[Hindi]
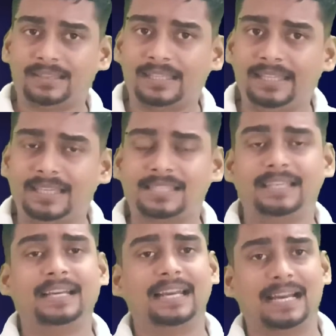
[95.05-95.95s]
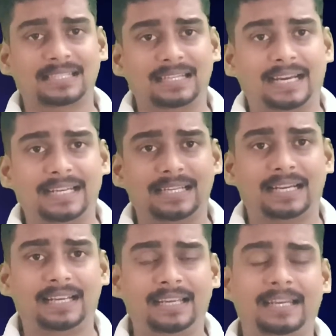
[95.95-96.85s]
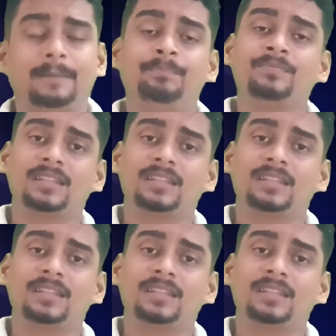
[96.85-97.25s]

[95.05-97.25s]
एक तरीके से ये कयास लगाए जा रहे हैं